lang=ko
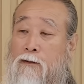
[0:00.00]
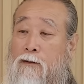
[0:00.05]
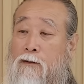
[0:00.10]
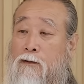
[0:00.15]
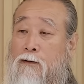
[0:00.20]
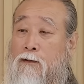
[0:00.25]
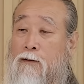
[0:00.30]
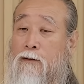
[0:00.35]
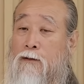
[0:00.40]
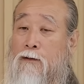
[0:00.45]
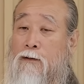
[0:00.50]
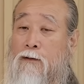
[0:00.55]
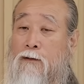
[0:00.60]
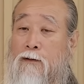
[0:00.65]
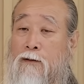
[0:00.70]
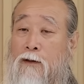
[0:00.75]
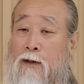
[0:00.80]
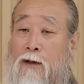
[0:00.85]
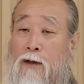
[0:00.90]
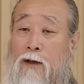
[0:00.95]
어?
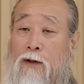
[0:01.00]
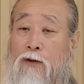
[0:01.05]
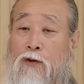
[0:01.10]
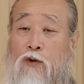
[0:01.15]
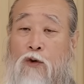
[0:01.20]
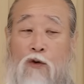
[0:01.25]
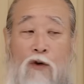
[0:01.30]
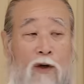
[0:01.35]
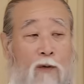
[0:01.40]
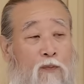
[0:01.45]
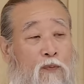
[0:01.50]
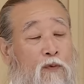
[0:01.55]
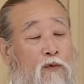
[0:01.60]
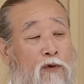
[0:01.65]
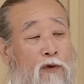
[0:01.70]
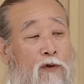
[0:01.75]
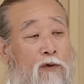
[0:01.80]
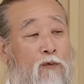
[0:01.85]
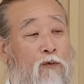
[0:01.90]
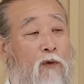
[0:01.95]
서로가
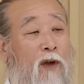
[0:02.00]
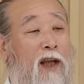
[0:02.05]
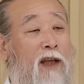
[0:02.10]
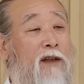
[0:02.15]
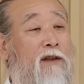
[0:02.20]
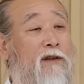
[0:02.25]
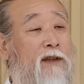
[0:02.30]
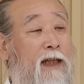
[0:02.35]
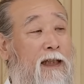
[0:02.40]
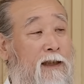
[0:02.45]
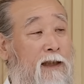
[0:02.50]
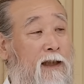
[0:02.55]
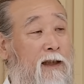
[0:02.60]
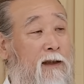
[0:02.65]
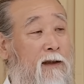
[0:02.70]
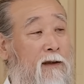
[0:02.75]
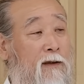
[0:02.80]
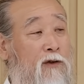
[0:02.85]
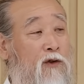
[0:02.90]
분열은 왜 일어나냐?